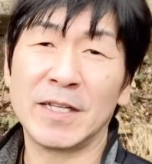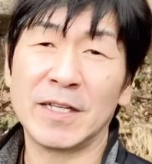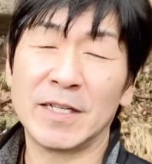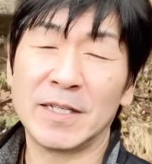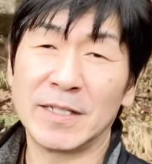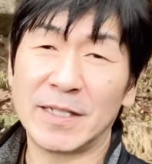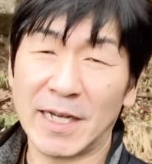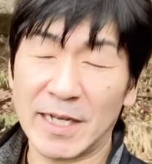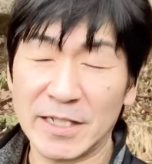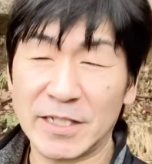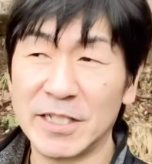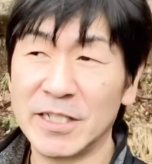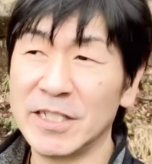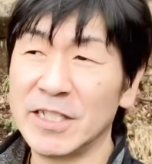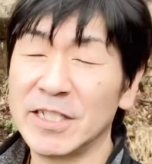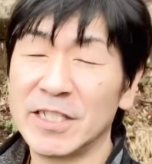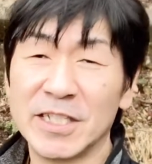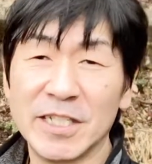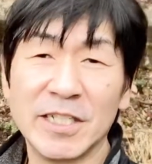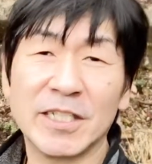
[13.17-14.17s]
第一次
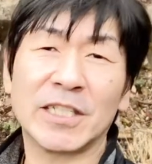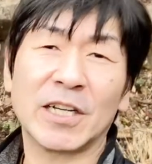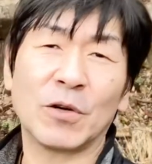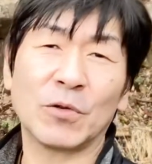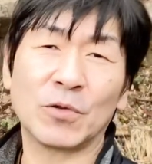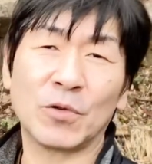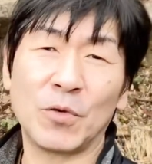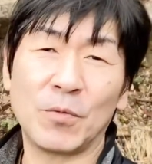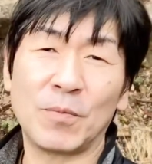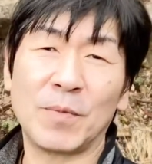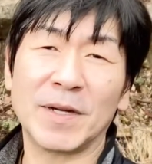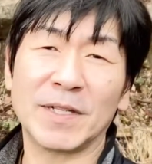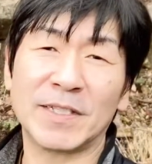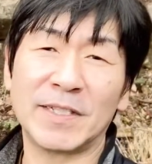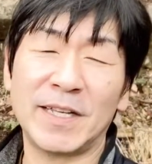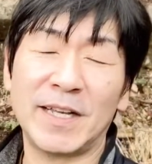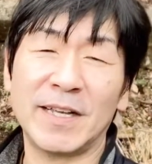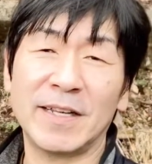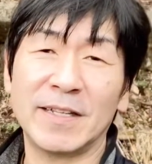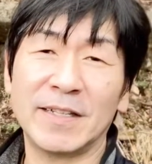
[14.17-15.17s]
審査を突破し
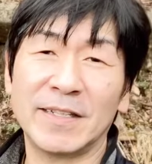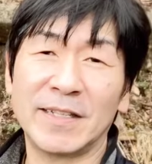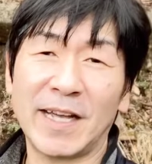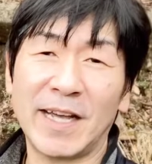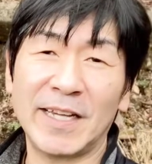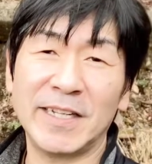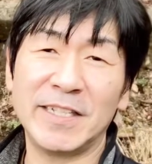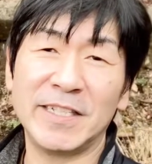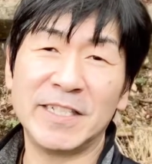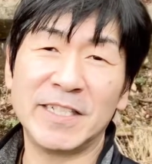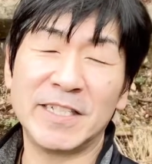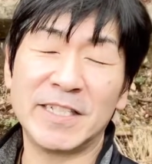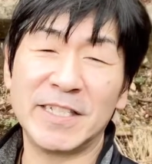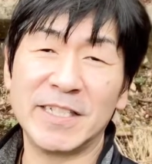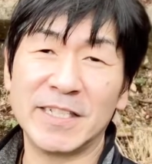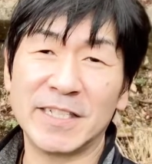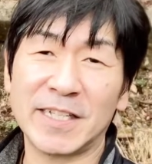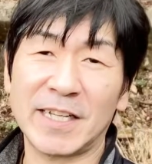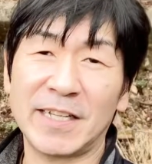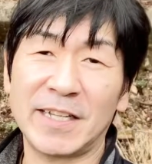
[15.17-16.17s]
て、第二次
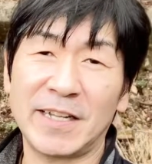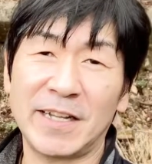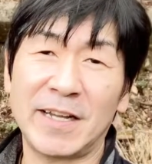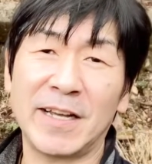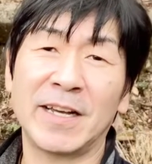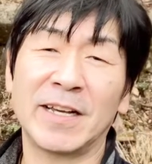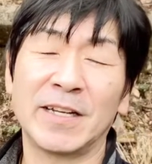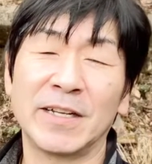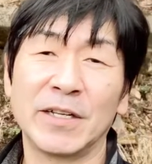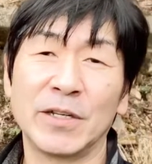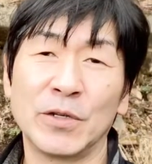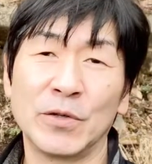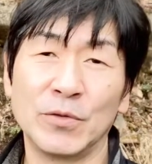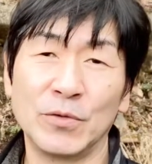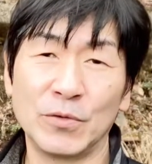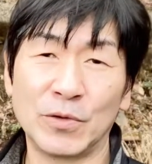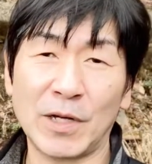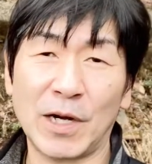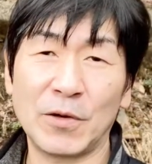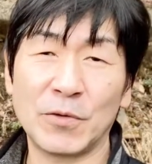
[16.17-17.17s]
審査でね、
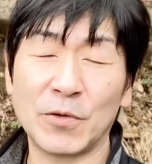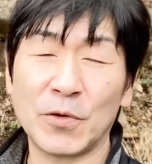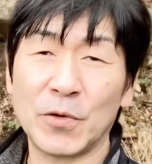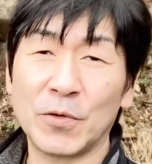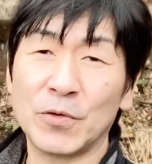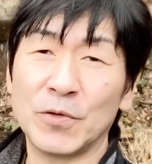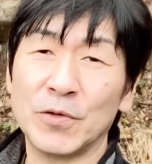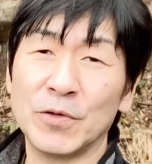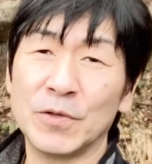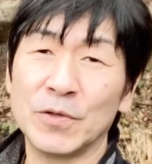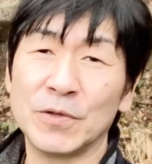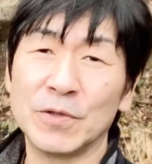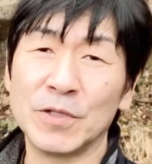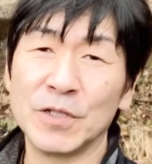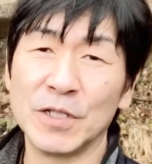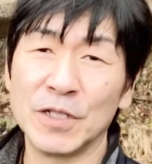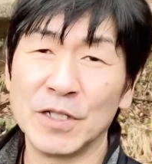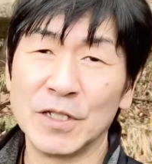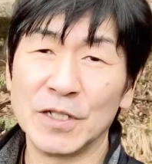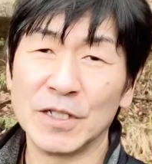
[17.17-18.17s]
歌う曲
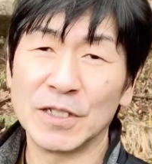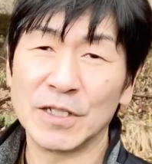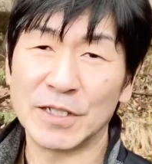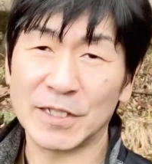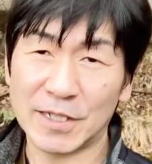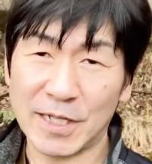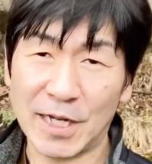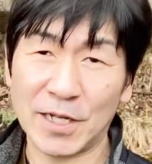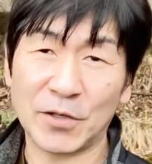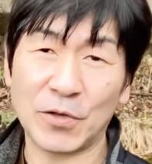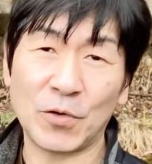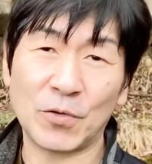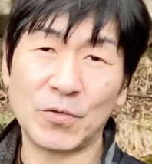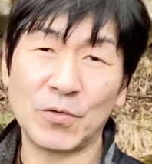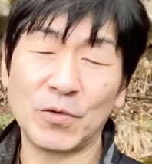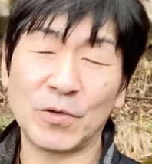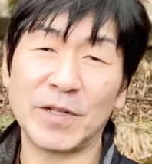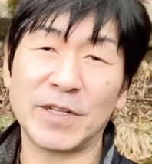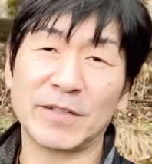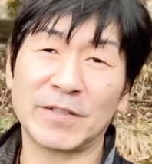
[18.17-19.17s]
さんきょく
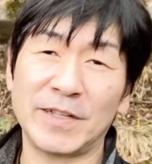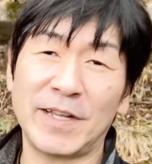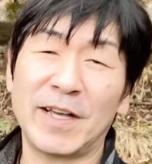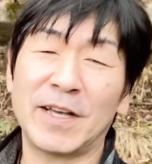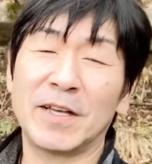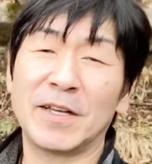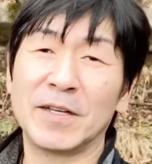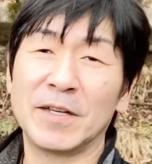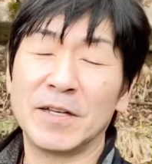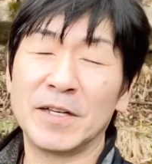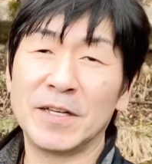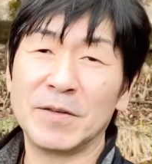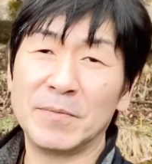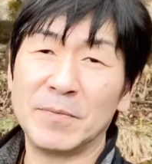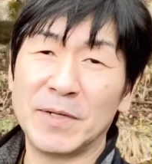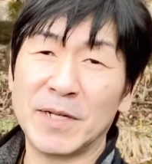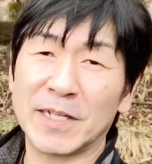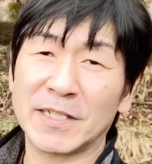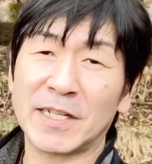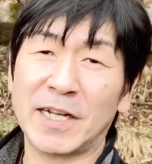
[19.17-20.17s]
をですね、
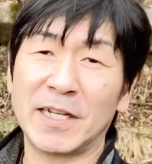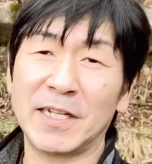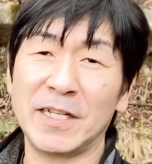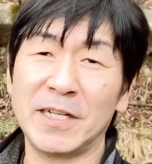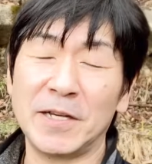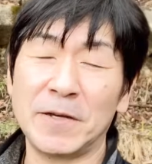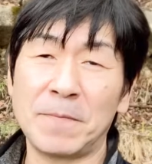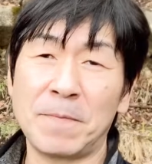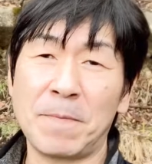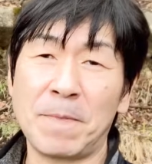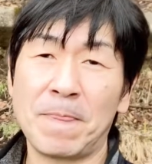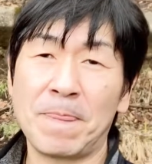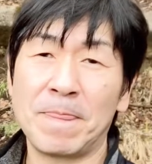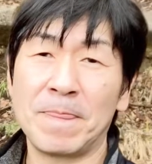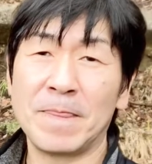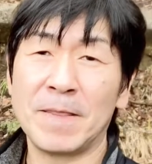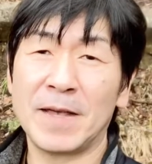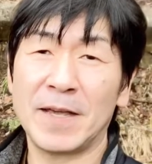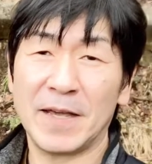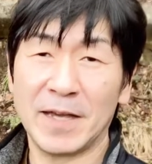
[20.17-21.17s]
皆さんに
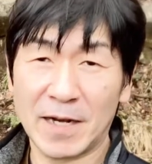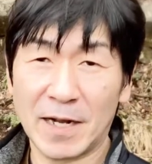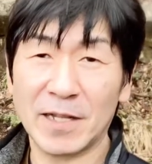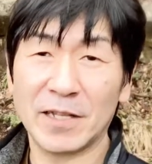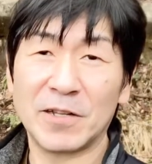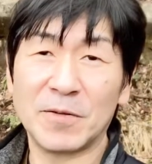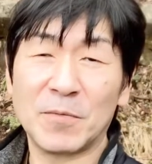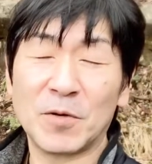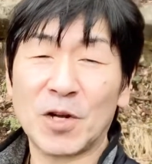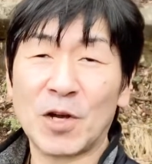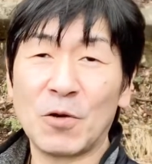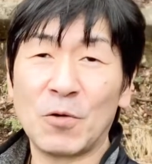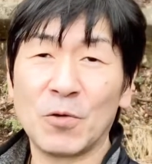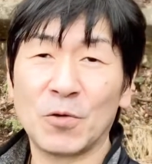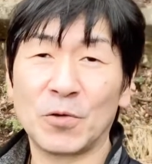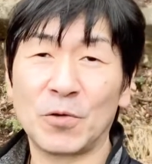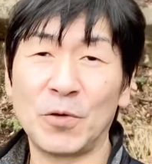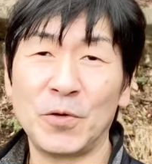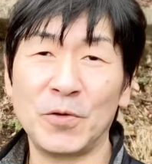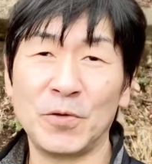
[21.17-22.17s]
選んでもらおう
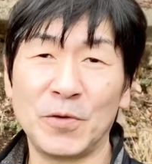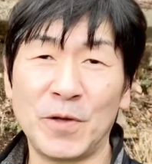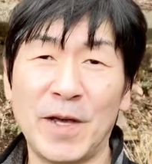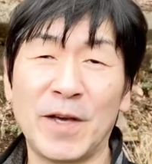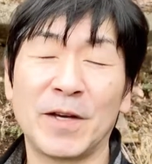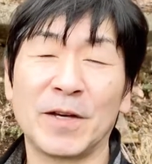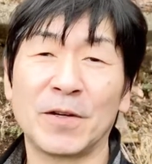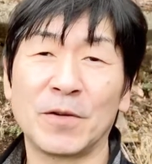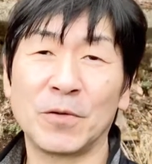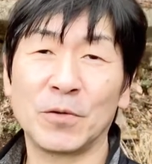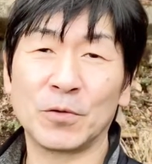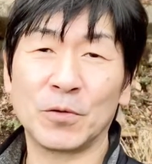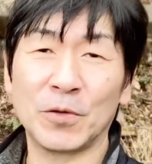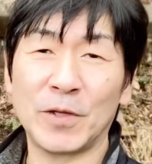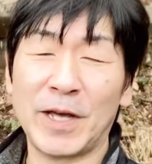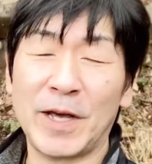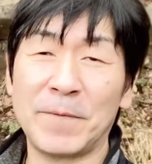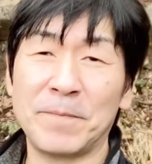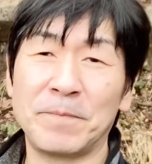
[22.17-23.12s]
というね、ことで、ね、